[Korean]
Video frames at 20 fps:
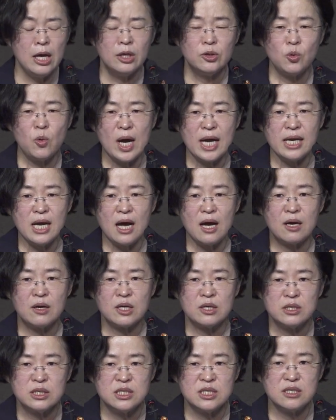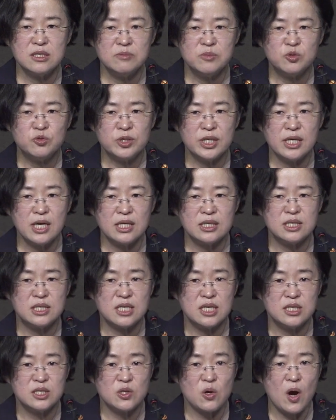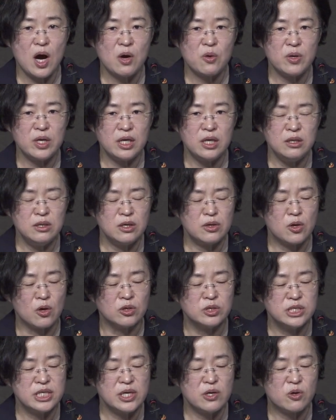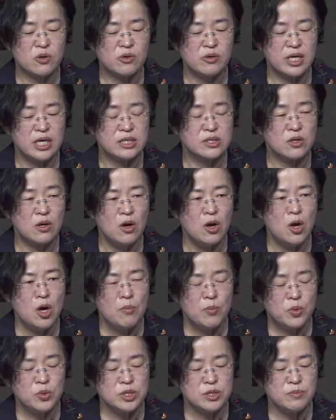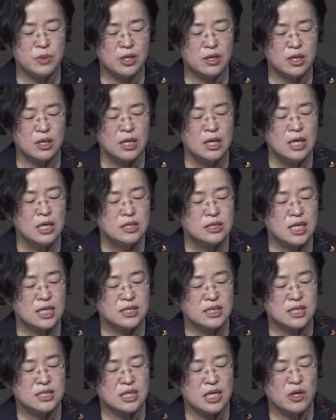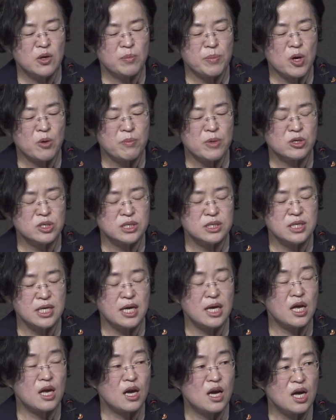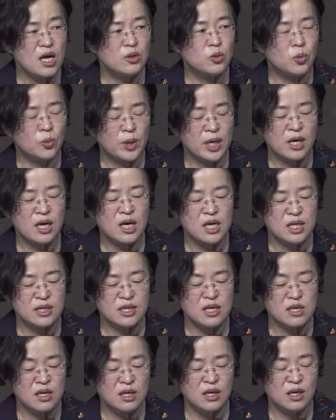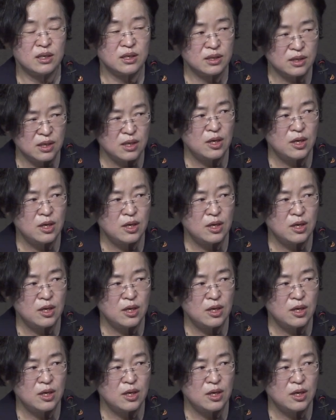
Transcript: 또 하나 지금 우리가 이제 처하고 있는 경제 여건에서 보시면은 4차 산업혁명 시대가 도래가 했다, 어,